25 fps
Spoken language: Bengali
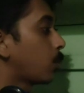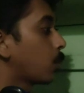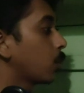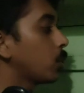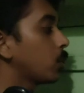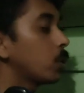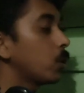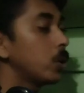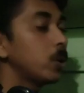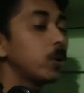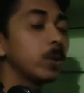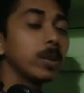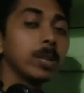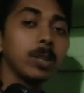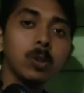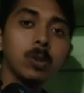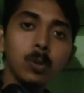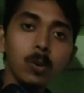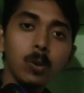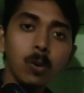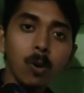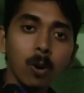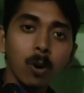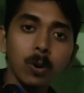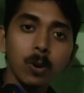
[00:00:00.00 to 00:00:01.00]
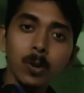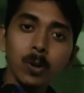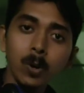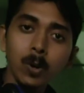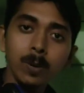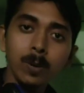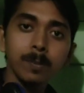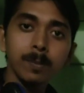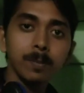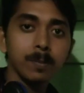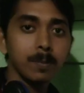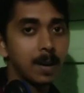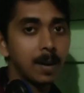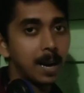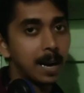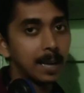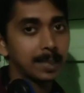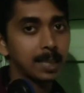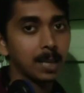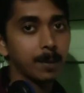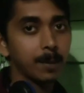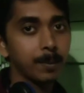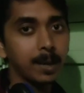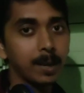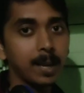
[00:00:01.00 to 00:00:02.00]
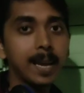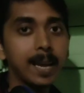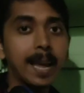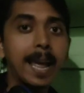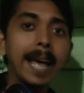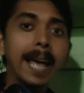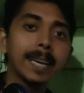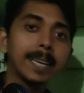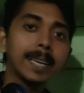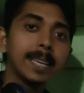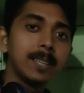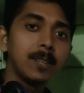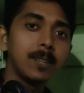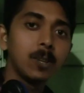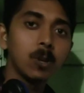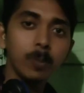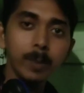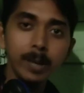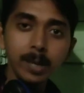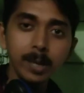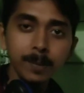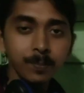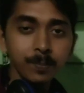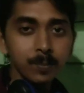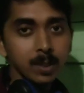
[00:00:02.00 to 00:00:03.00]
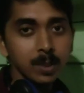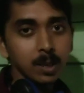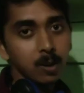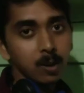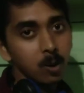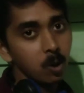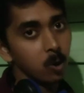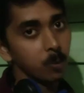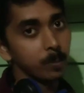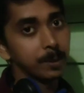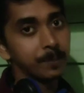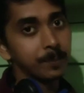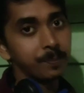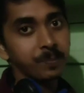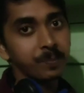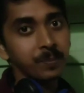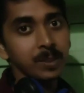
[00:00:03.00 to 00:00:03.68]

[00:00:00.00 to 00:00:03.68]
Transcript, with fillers: বড় হলেও কিন্তু অঙ্ক আটকাবে না একই নিয়মে হবে